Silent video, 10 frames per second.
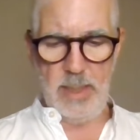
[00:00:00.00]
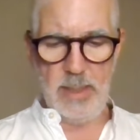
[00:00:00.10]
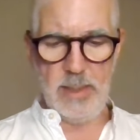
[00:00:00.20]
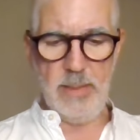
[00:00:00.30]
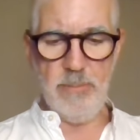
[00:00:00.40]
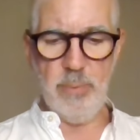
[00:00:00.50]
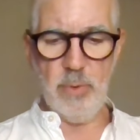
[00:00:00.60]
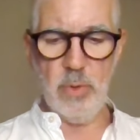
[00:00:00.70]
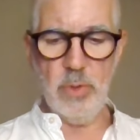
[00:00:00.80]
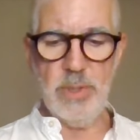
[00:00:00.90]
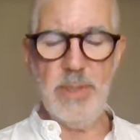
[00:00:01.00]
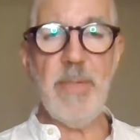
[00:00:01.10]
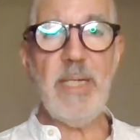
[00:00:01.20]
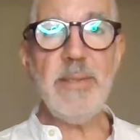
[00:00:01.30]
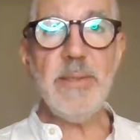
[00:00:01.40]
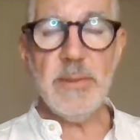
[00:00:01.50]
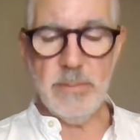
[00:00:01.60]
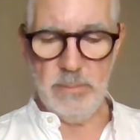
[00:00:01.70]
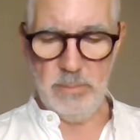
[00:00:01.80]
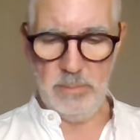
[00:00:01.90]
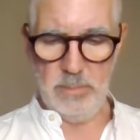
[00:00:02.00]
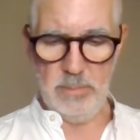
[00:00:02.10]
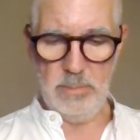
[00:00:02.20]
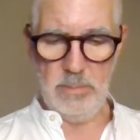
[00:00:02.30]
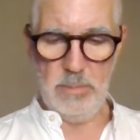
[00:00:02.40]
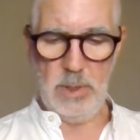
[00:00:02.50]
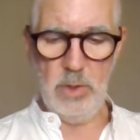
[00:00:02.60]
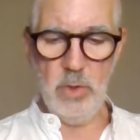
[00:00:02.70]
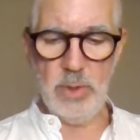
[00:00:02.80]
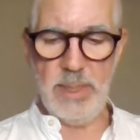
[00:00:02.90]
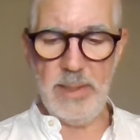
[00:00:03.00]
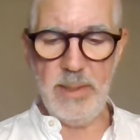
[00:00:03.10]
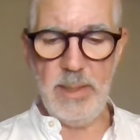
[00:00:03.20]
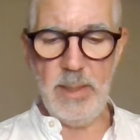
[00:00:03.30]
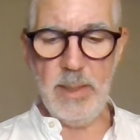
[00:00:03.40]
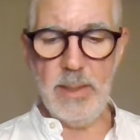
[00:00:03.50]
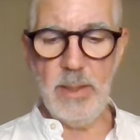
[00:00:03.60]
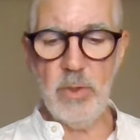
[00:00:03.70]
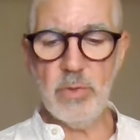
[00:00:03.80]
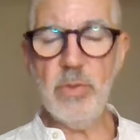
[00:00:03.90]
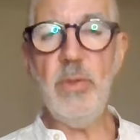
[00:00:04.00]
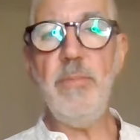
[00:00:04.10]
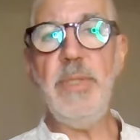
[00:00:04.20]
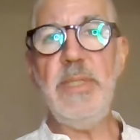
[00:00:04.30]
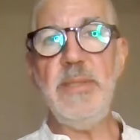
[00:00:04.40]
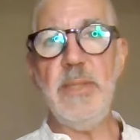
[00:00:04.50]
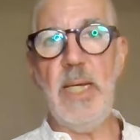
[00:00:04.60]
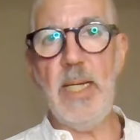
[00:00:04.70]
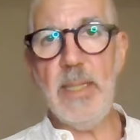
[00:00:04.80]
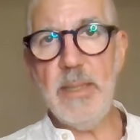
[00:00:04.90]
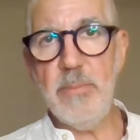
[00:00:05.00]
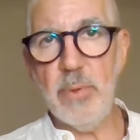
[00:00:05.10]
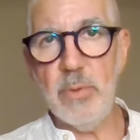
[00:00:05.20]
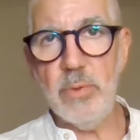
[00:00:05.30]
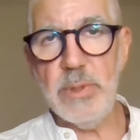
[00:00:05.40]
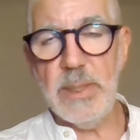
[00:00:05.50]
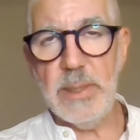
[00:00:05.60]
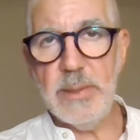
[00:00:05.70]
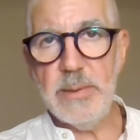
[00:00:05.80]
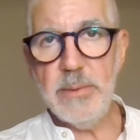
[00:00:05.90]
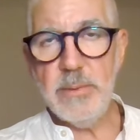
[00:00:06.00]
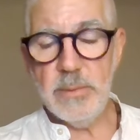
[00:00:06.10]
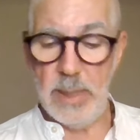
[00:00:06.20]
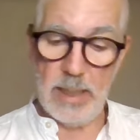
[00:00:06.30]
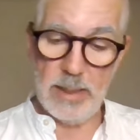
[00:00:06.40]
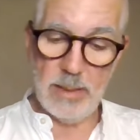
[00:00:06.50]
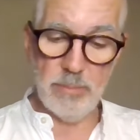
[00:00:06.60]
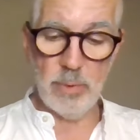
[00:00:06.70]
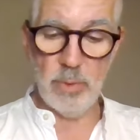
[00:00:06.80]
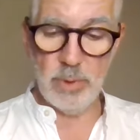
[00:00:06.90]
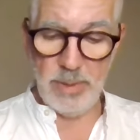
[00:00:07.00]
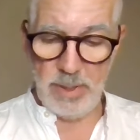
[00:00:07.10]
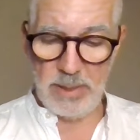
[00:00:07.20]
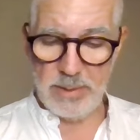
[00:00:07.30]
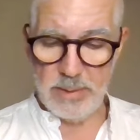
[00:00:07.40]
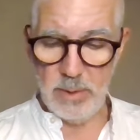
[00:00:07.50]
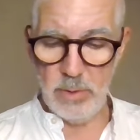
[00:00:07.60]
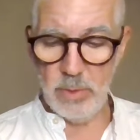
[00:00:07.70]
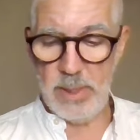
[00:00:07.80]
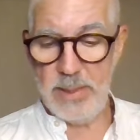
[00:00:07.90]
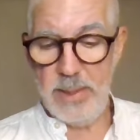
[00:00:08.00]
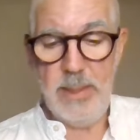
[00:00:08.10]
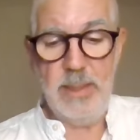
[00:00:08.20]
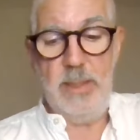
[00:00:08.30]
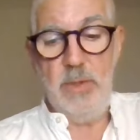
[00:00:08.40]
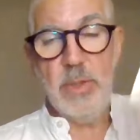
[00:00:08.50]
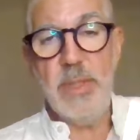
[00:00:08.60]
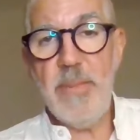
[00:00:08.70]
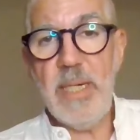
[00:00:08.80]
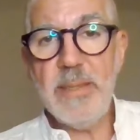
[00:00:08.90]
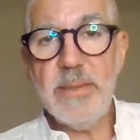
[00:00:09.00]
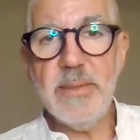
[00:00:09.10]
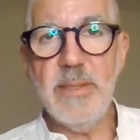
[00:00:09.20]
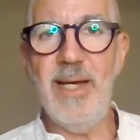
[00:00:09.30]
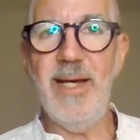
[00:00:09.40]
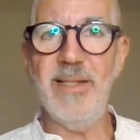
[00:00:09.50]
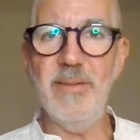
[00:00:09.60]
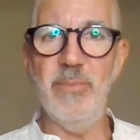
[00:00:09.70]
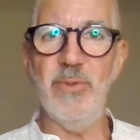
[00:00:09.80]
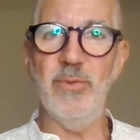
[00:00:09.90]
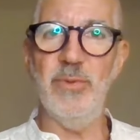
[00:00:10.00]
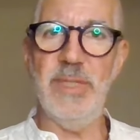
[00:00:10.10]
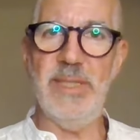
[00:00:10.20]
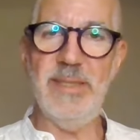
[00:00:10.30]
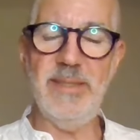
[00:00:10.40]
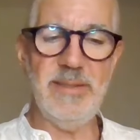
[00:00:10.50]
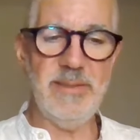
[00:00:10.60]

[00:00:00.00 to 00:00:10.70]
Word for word: hagan por los demás lo que quieren que los hombres hagan por usted. Hagan por los demás lo que quieren que los demás hagan por usted.